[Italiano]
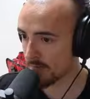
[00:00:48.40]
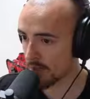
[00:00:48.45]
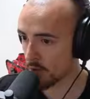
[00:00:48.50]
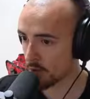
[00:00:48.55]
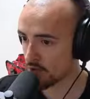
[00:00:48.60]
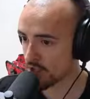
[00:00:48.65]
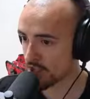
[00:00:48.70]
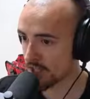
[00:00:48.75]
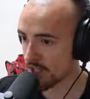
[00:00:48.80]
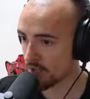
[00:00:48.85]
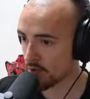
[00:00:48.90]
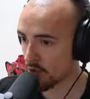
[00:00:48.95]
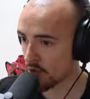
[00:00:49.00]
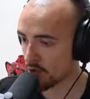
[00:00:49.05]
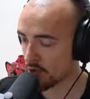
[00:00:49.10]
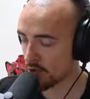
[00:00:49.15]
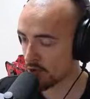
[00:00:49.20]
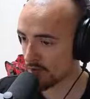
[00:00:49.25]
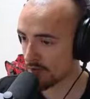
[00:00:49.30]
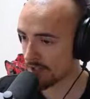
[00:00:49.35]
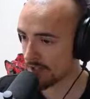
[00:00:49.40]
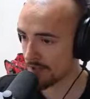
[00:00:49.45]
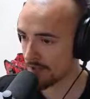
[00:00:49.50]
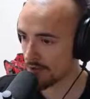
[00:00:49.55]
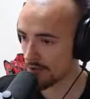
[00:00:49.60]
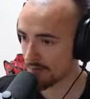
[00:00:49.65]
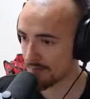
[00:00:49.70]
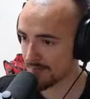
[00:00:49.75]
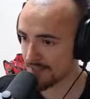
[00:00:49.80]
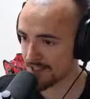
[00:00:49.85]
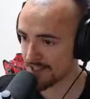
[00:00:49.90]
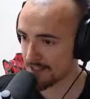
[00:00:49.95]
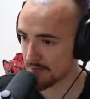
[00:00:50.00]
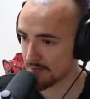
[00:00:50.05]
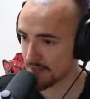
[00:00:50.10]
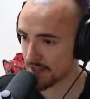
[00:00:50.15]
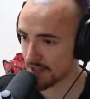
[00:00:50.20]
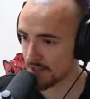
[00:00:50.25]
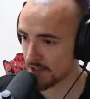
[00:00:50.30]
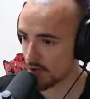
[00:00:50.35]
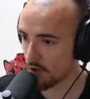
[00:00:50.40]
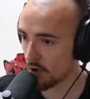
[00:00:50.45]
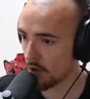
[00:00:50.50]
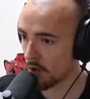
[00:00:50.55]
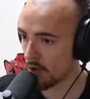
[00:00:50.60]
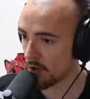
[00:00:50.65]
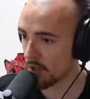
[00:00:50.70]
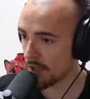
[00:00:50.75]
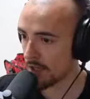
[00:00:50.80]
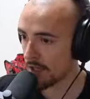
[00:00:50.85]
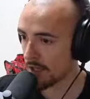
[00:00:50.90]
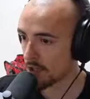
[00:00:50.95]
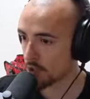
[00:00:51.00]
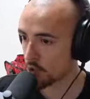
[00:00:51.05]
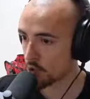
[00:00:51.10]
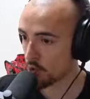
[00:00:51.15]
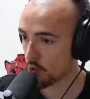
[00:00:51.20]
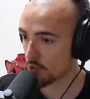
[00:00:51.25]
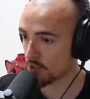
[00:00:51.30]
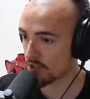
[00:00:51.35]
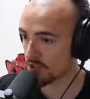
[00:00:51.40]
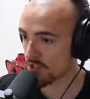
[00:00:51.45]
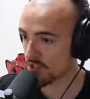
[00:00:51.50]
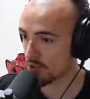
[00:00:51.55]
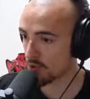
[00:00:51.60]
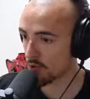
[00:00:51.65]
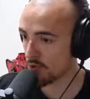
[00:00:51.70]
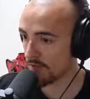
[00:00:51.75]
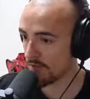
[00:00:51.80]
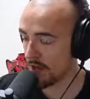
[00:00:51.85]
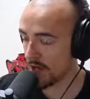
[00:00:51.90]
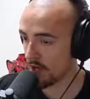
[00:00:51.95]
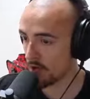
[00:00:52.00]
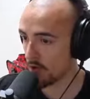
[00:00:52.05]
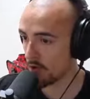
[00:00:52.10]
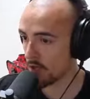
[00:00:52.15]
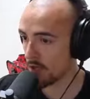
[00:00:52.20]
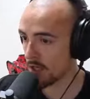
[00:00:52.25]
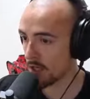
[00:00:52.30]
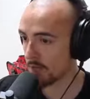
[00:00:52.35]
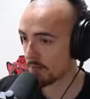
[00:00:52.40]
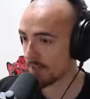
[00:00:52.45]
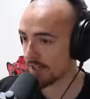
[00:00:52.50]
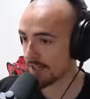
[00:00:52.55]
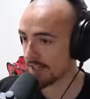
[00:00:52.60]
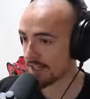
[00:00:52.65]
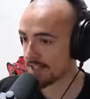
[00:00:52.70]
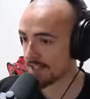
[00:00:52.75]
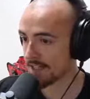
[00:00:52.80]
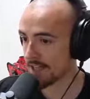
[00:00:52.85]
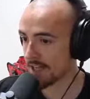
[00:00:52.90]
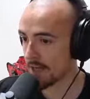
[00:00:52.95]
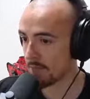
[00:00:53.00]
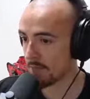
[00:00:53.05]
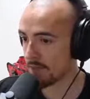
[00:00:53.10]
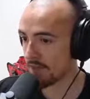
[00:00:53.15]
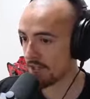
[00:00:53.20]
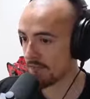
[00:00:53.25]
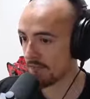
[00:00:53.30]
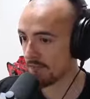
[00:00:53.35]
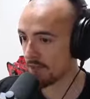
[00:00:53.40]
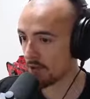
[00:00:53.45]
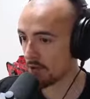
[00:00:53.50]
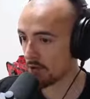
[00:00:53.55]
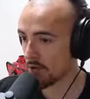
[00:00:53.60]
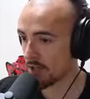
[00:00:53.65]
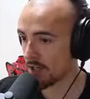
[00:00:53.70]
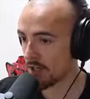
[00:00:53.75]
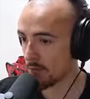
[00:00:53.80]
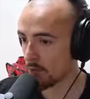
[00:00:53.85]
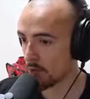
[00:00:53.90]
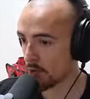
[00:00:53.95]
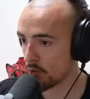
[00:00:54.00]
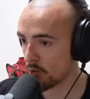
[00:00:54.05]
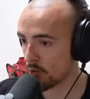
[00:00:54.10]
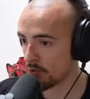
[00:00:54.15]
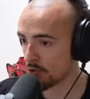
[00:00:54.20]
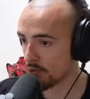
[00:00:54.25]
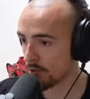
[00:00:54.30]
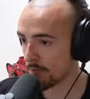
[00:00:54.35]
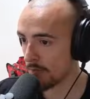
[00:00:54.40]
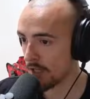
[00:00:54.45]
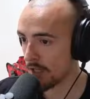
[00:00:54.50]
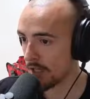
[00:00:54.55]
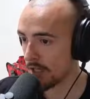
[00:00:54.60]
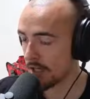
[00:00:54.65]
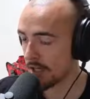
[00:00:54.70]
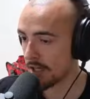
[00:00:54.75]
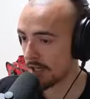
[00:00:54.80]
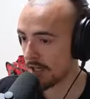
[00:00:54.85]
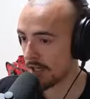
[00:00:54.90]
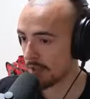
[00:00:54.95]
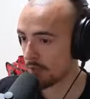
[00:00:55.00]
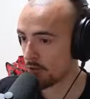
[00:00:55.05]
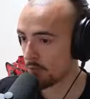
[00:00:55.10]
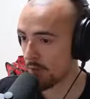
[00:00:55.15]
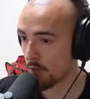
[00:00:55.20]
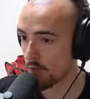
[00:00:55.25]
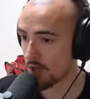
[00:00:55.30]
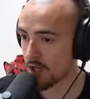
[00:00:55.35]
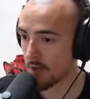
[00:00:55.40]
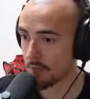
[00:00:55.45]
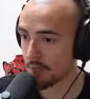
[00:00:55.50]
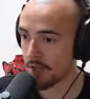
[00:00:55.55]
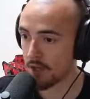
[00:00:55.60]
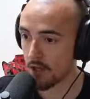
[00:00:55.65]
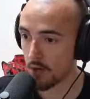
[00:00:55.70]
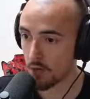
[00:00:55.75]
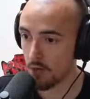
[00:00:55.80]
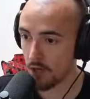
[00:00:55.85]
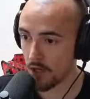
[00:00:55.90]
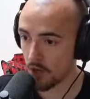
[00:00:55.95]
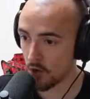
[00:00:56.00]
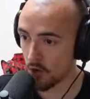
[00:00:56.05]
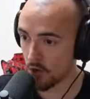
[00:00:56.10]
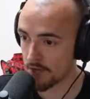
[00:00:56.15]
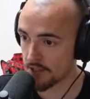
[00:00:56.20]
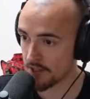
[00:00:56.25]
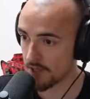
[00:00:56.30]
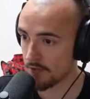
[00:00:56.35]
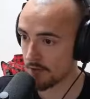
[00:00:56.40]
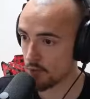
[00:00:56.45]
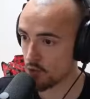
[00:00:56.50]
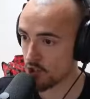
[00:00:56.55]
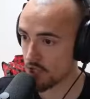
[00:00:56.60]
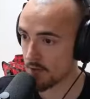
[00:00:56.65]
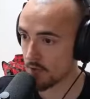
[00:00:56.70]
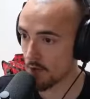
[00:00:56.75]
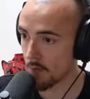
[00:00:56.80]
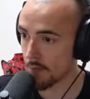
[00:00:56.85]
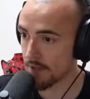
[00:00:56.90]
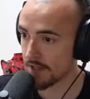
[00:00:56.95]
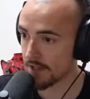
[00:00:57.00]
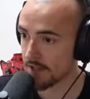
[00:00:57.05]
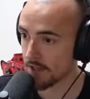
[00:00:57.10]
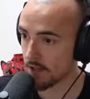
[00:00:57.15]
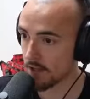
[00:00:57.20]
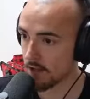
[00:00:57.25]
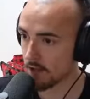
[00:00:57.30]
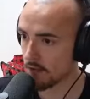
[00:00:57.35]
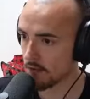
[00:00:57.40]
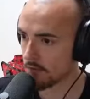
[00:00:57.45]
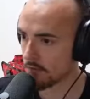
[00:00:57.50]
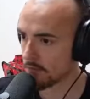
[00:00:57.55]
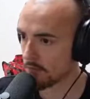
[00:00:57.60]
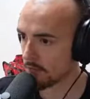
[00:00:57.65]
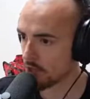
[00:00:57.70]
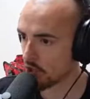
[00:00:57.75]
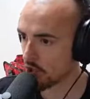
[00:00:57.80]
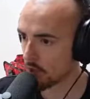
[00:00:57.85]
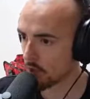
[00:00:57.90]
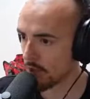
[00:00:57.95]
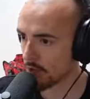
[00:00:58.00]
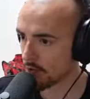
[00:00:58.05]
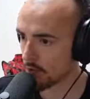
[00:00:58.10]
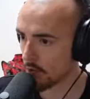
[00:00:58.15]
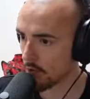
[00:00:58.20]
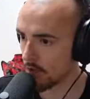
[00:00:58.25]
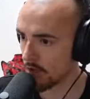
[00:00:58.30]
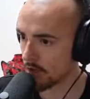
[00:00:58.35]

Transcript: così ad occhio vedendo mi sembra di no, sullo stesso livello, perché sarebbe davvero clamoroso. Uh, dobbiamo capire una cosa, riusciamo a metterli ma c'è un altro qua?